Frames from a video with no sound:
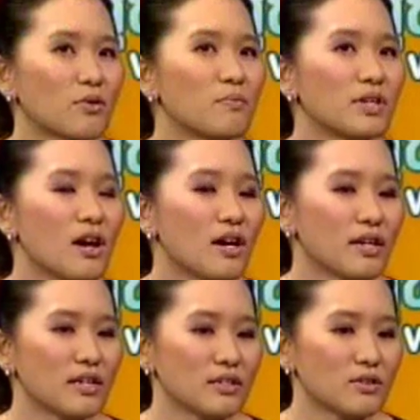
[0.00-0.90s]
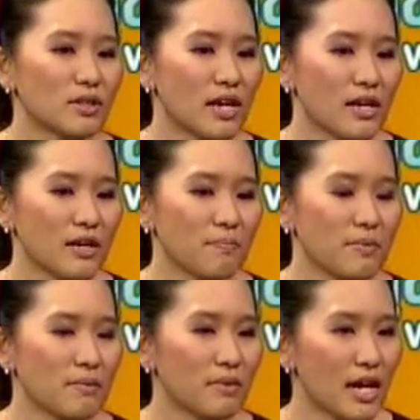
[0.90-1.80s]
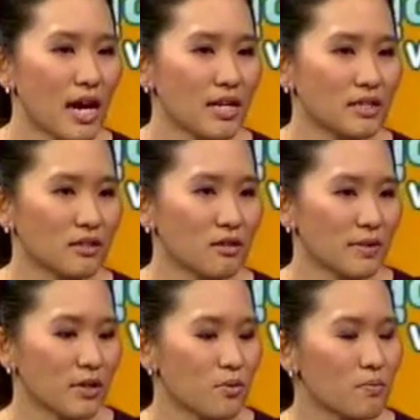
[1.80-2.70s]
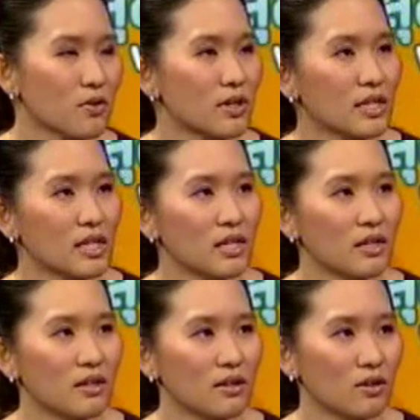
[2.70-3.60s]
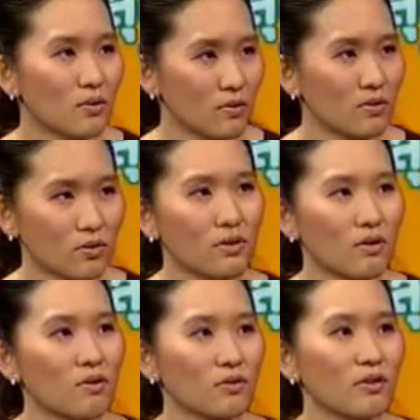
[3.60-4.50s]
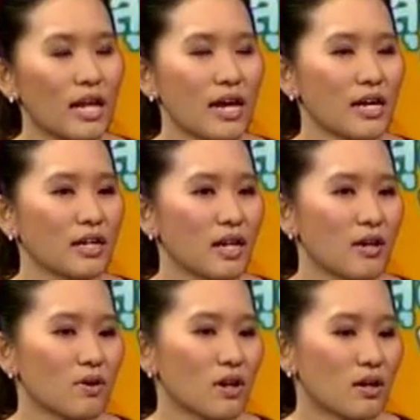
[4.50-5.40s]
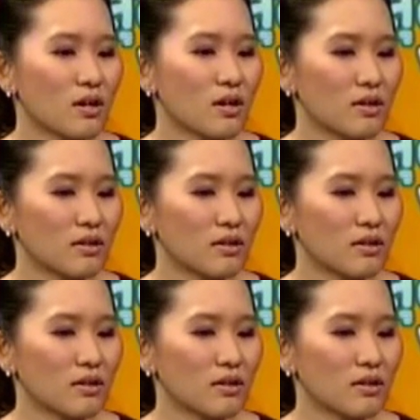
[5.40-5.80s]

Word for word: นกลุ่มย่อย ส่วนใหญ่บินไม่ได้เนี่ยจะต้องเป็นกลุ่มคนที่โรคโรครุนแรง แล้วก็